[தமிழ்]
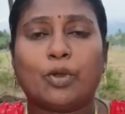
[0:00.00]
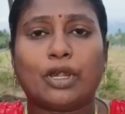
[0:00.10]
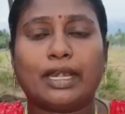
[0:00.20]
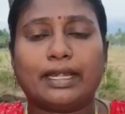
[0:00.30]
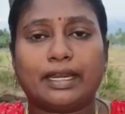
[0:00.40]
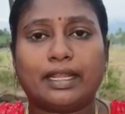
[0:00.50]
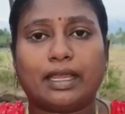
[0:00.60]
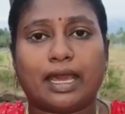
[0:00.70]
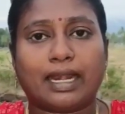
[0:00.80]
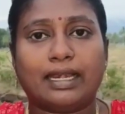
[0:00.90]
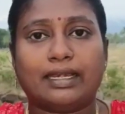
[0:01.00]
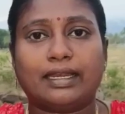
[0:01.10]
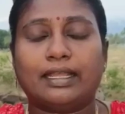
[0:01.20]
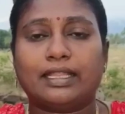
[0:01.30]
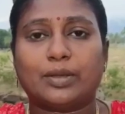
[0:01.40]
ஒரு லிட்ரு அரை
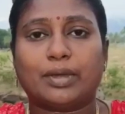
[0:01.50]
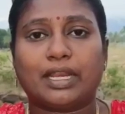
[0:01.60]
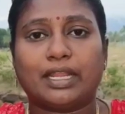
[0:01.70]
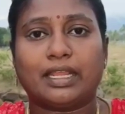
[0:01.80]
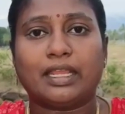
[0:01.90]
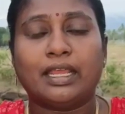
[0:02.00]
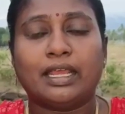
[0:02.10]
லிட்ரு இந்த மாதிரி